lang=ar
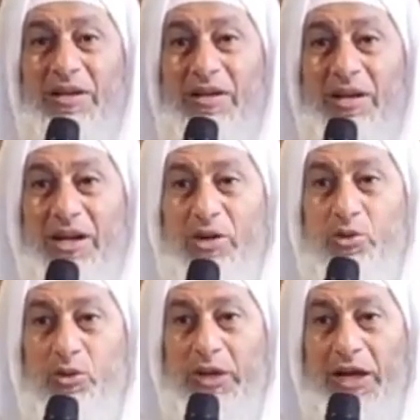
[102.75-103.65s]
رأيت
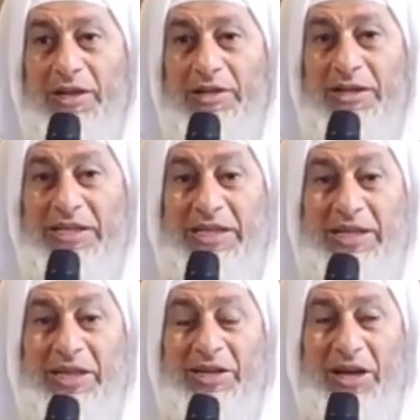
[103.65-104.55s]
كأن
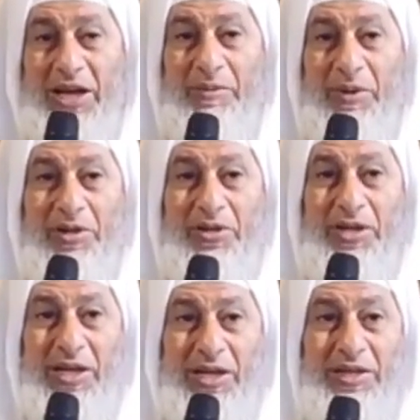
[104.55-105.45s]
ديكا أحمر
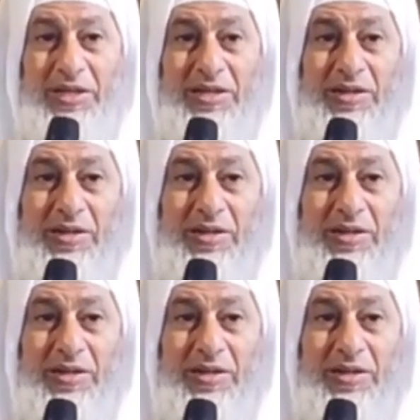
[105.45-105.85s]
جاءني